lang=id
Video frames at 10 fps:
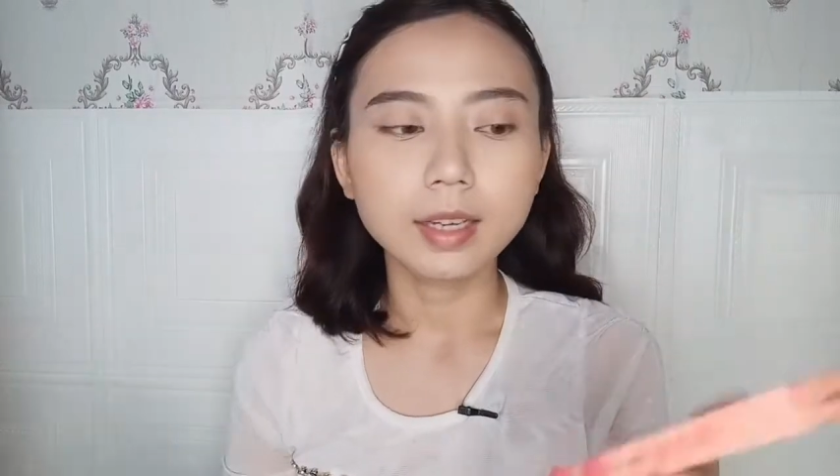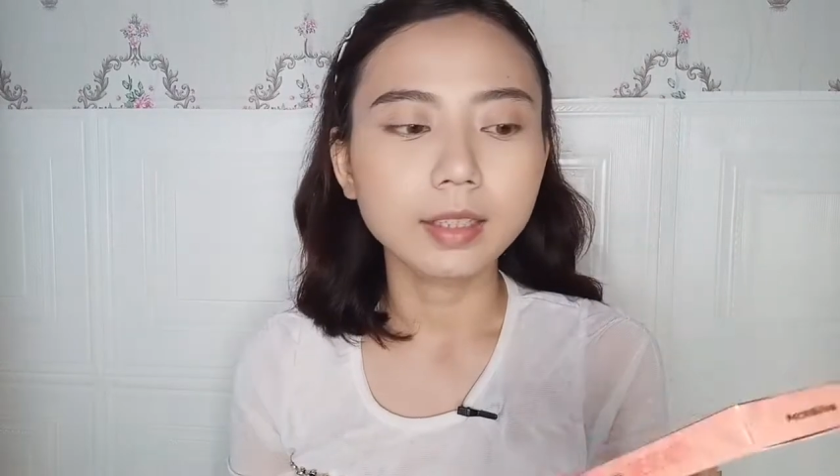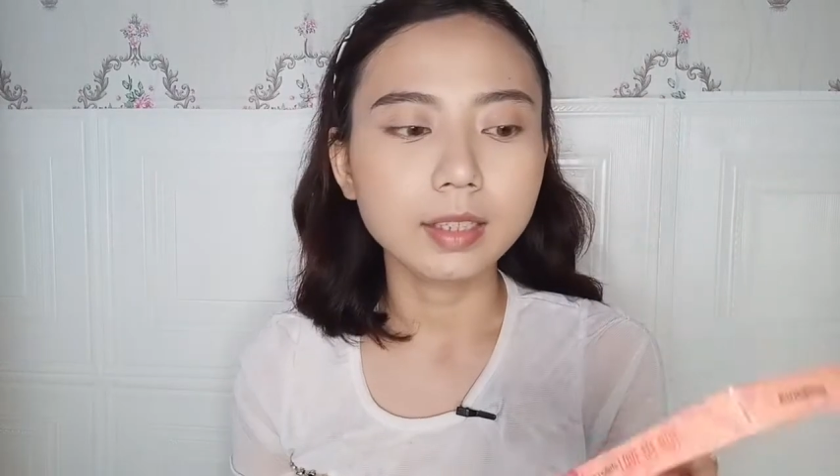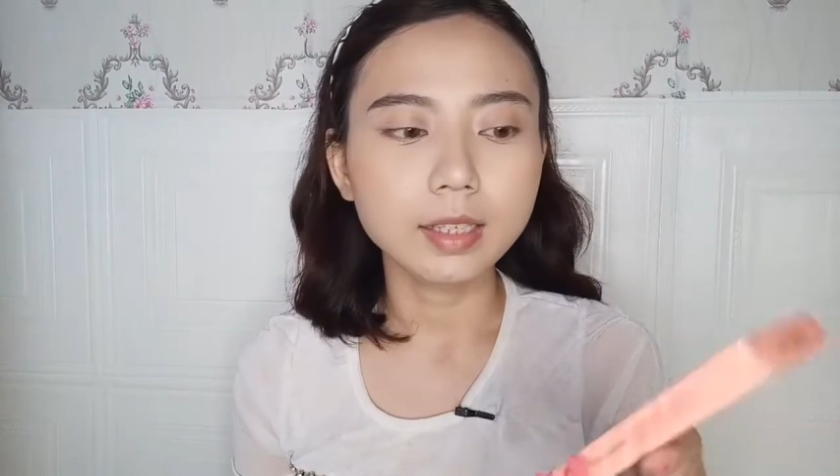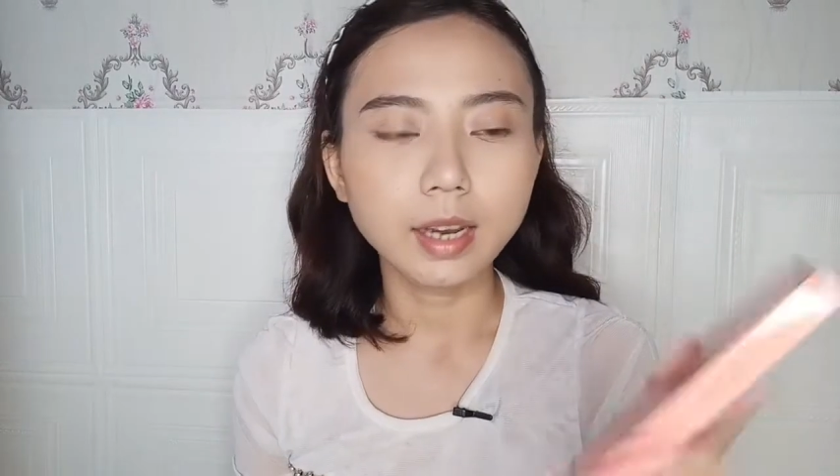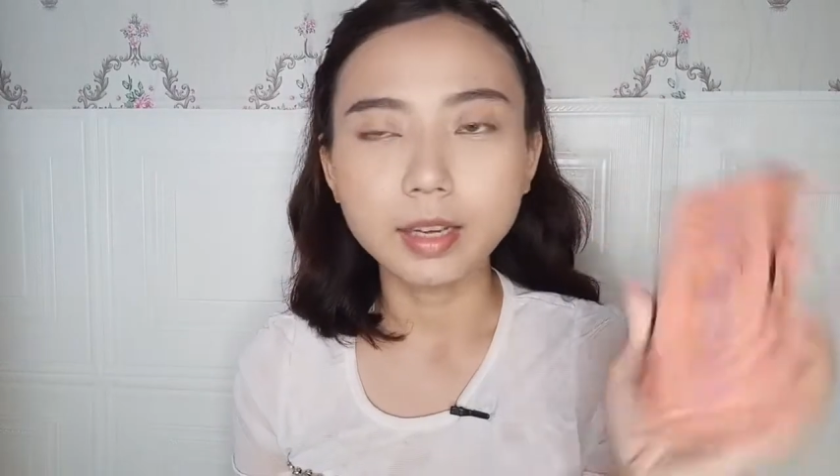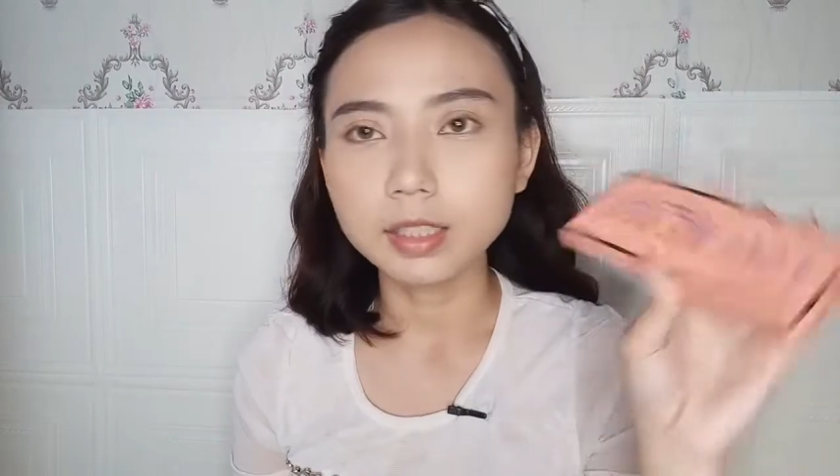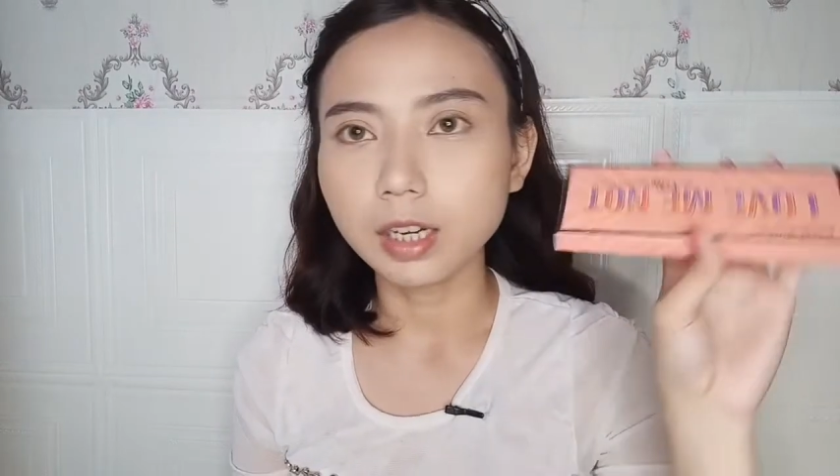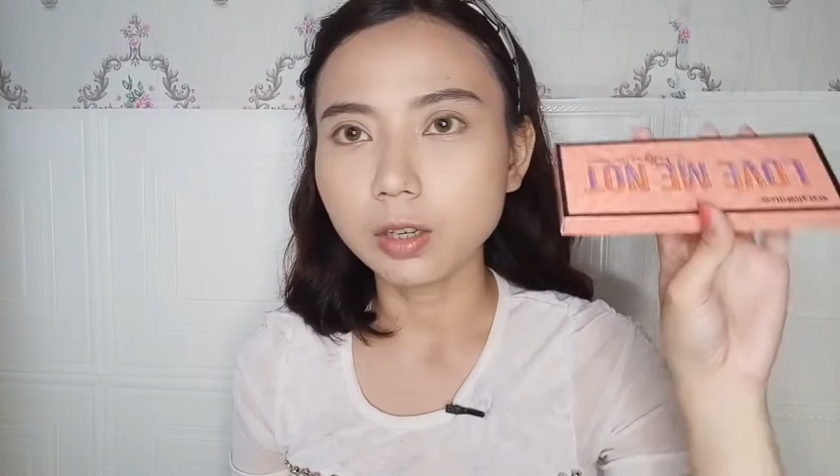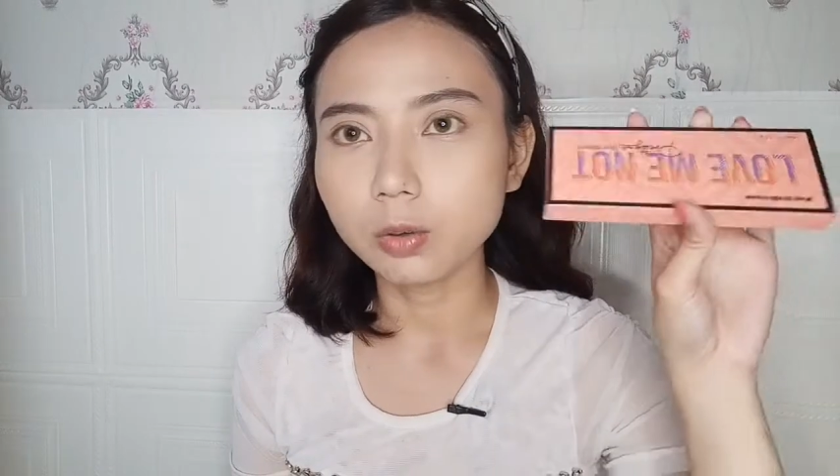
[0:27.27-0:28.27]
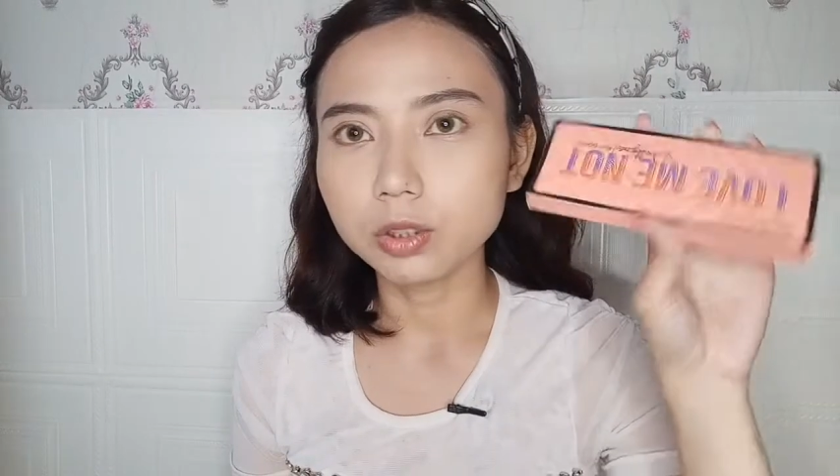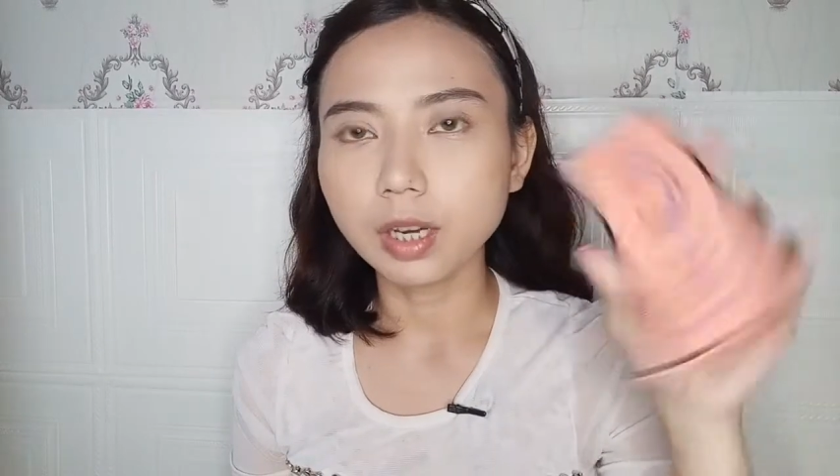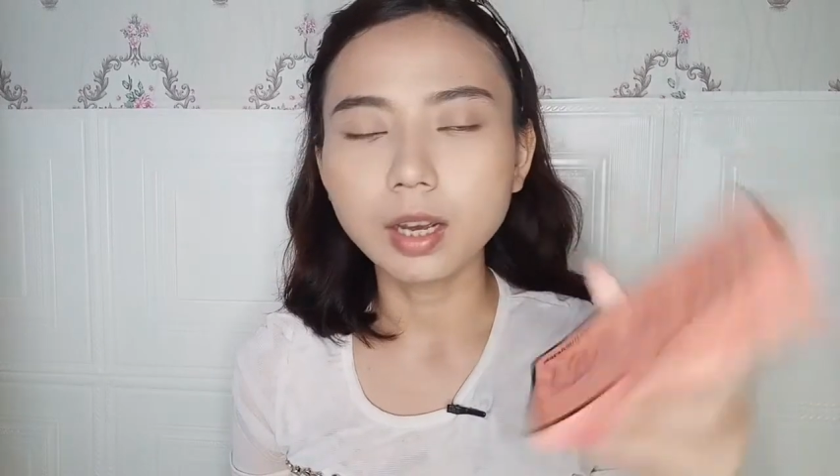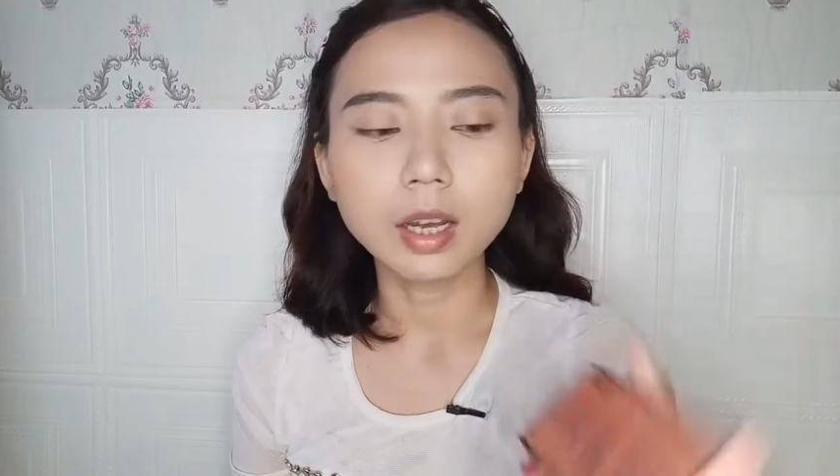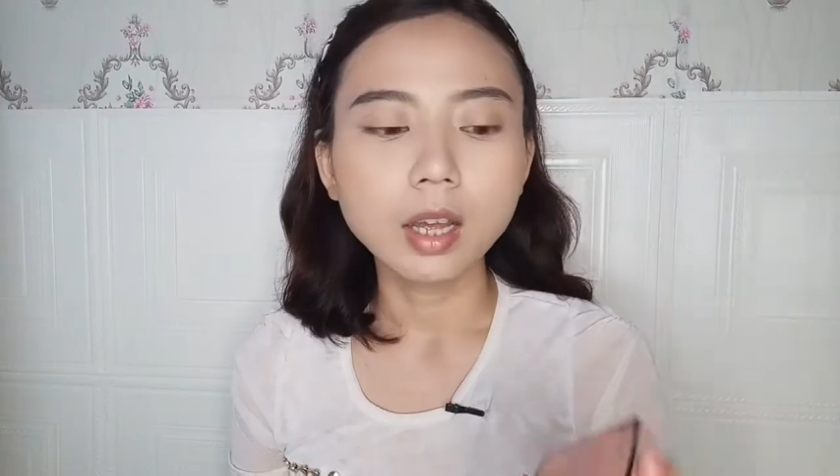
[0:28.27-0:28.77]
Ini
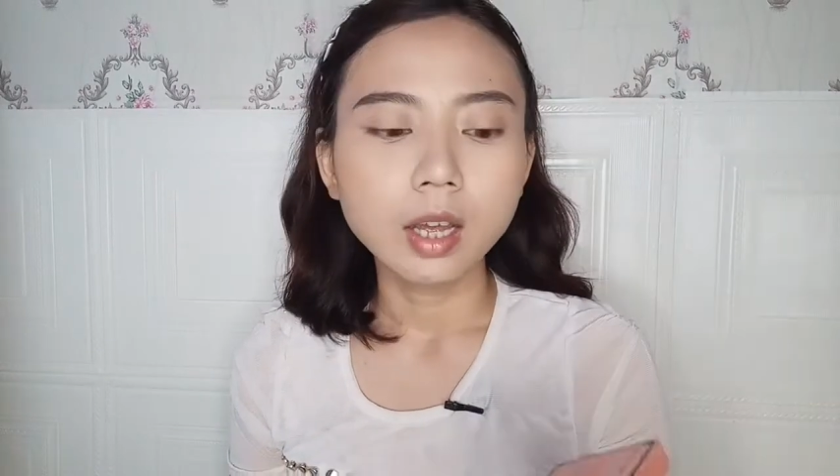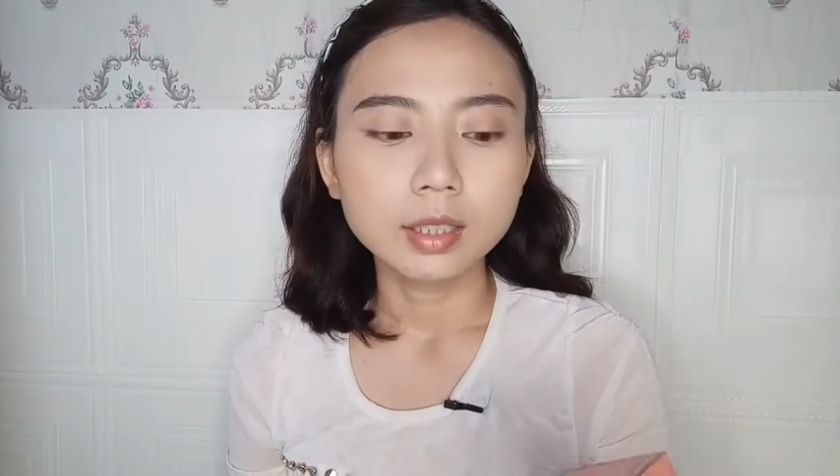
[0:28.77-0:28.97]
eyeshadownya